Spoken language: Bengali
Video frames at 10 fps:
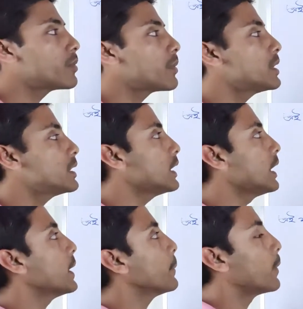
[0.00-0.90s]
প্রবাবিলিটি
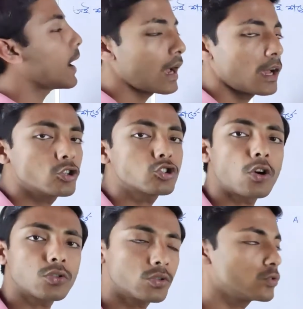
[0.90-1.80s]
বা
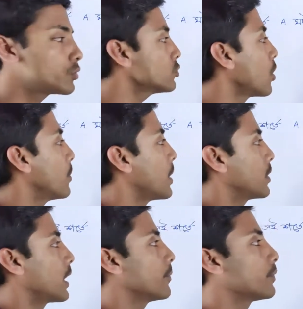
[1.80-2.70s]
শর্তযুক্ত
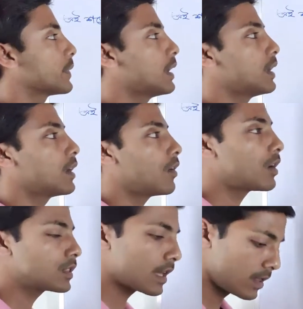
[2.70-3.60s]
সম্ভাবনা
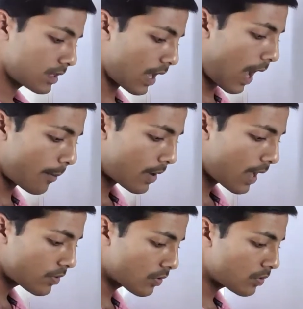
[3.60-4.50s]
অর্থাৎ আমরা
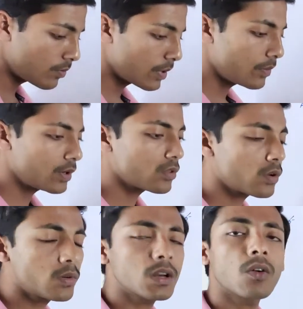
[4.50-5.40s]
এতক্ষণ বিভিন্ন
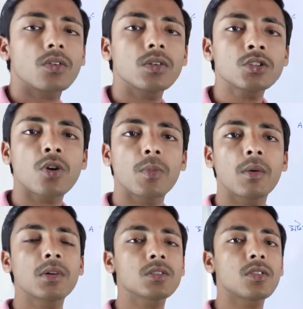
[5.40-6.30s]
ধরনের ঘটনার
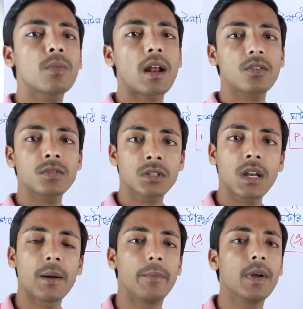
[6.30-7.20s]
সম্ভাবনা তো বার
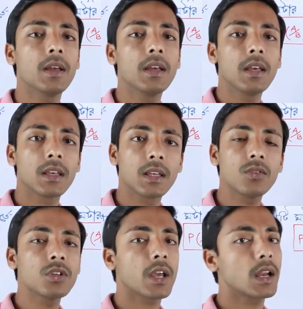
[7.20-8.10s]
করছিলাম
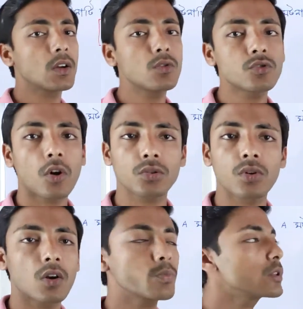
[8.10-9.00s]
কিন্তু সেখানে কোনো শর্ত
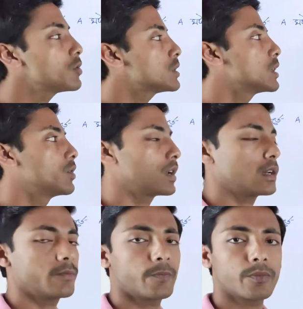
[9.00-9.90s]
আরোপিত ছিল না
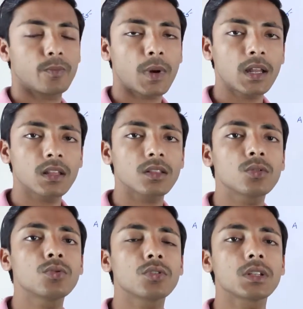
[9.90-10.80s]
মানে
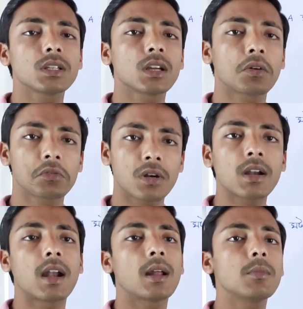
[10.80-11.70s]
দুটো তিনটে ঘটনা
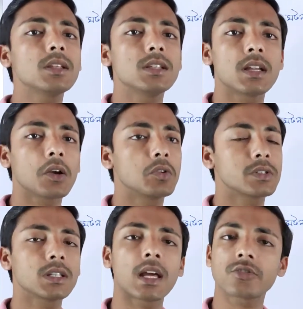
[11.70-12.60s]
র্যান্ডামলি যেটা
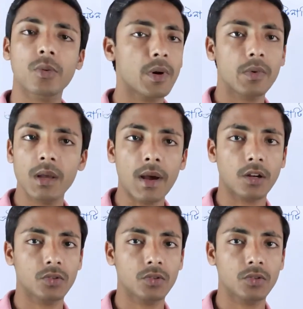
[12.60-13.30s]
ঘটছে তার সম্ভাবনায় বার